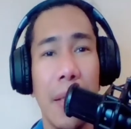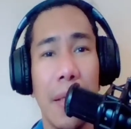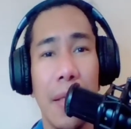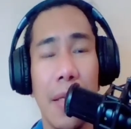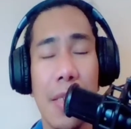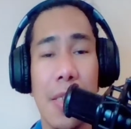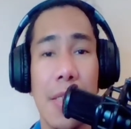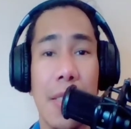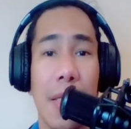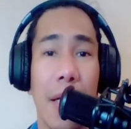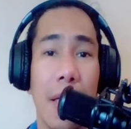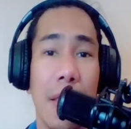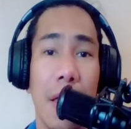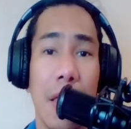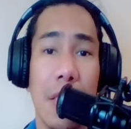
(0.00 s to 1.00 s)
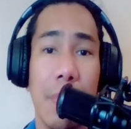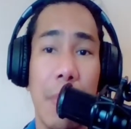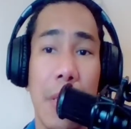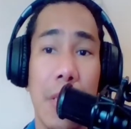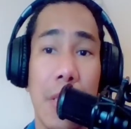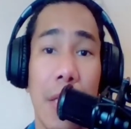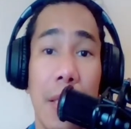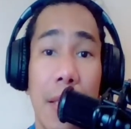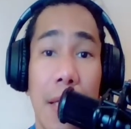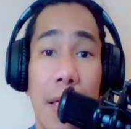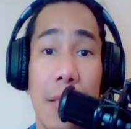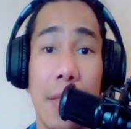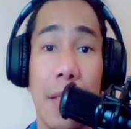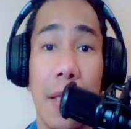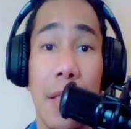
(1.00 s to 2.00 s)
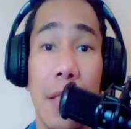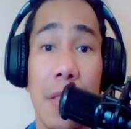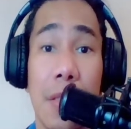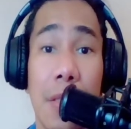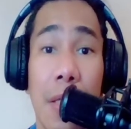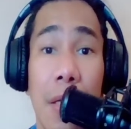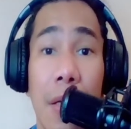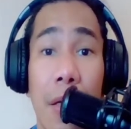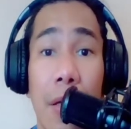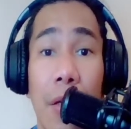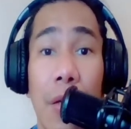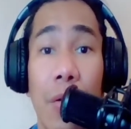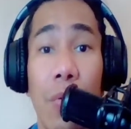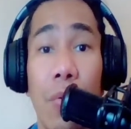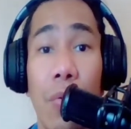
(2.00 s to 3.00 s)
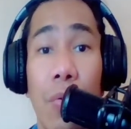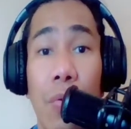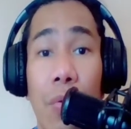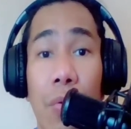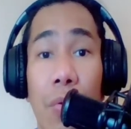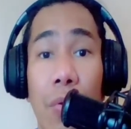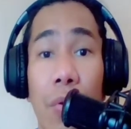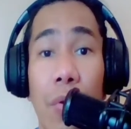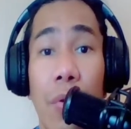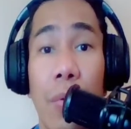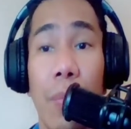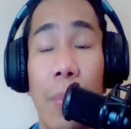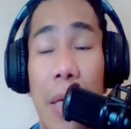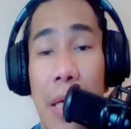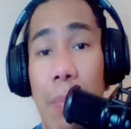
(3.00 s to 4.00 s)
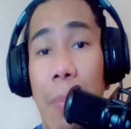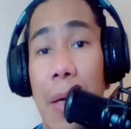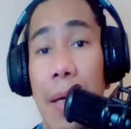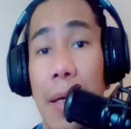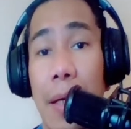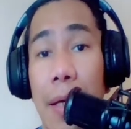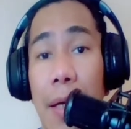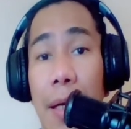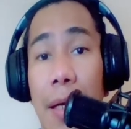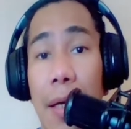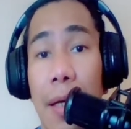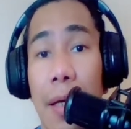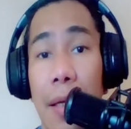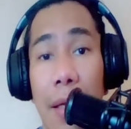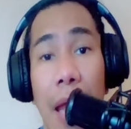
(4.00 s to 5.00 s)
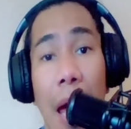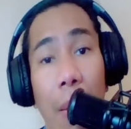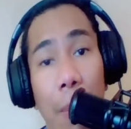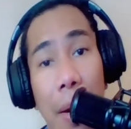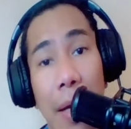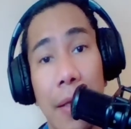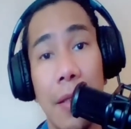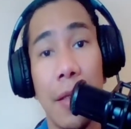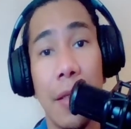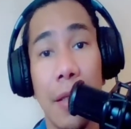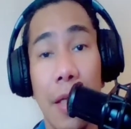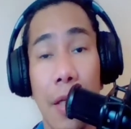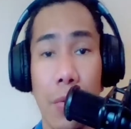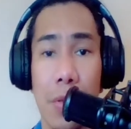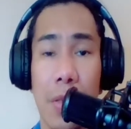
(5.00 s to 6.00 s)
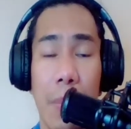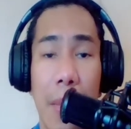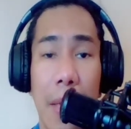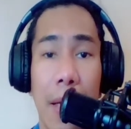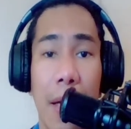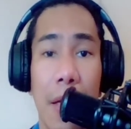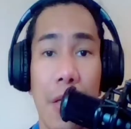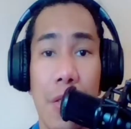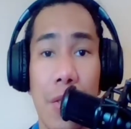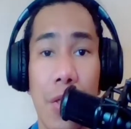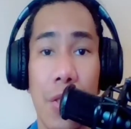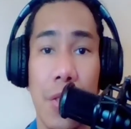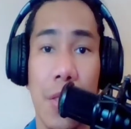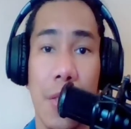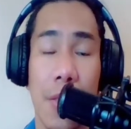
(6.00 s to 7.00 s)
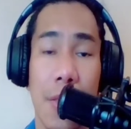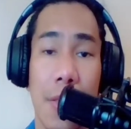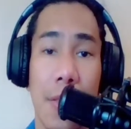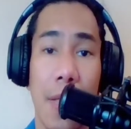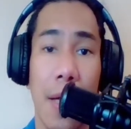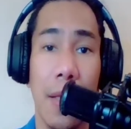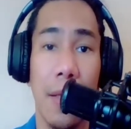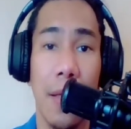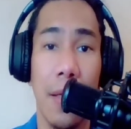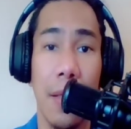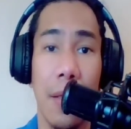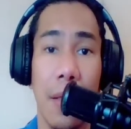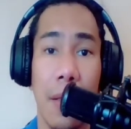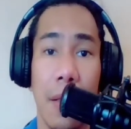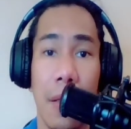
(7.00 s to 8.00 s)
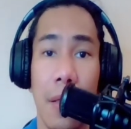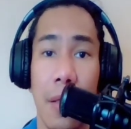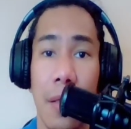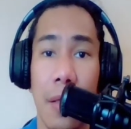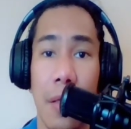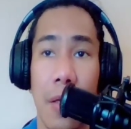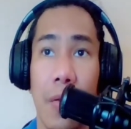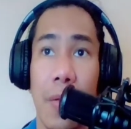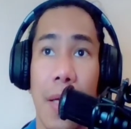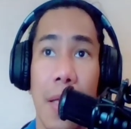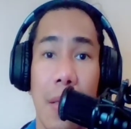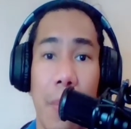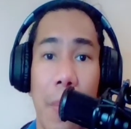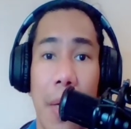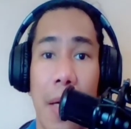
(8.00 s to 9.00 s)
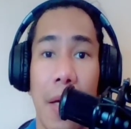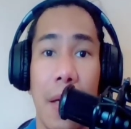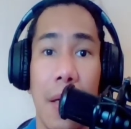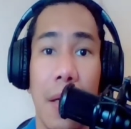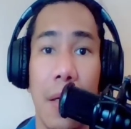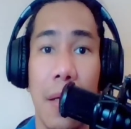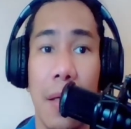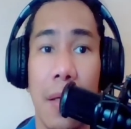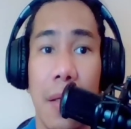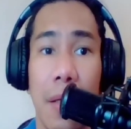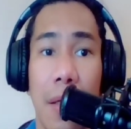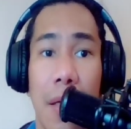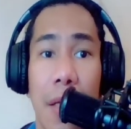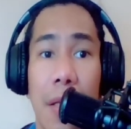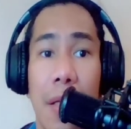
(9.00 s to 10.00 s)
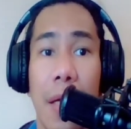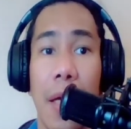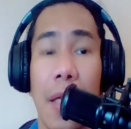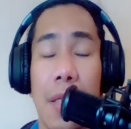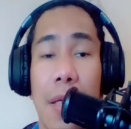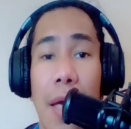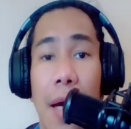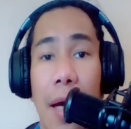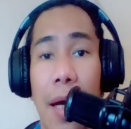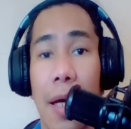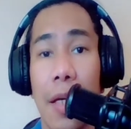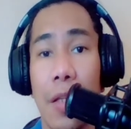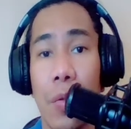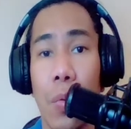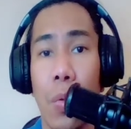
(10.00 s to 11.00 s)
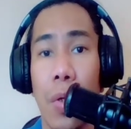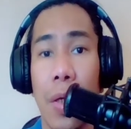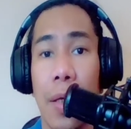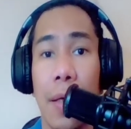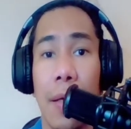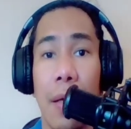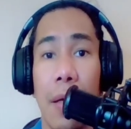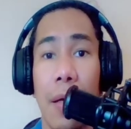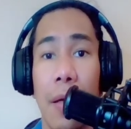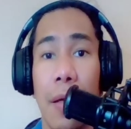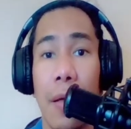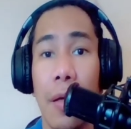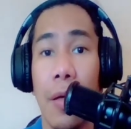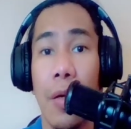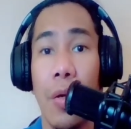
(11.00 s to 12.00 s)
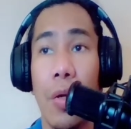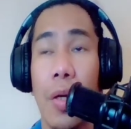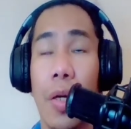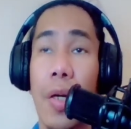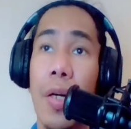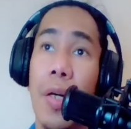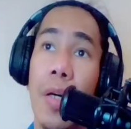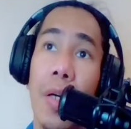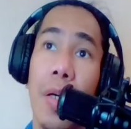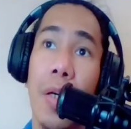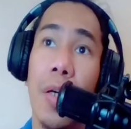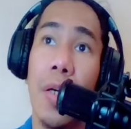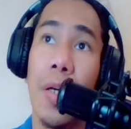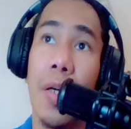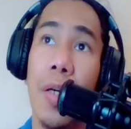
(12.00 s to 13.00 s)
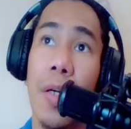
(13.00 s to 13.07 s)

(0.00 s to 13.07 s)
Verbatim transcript: isa sa kanyang specialty kasi is yung makipaglaban uh, dito sa mga insurgencies natin. Yun nga 'di ba? Uh, kinreate niya nga itong uh, uh,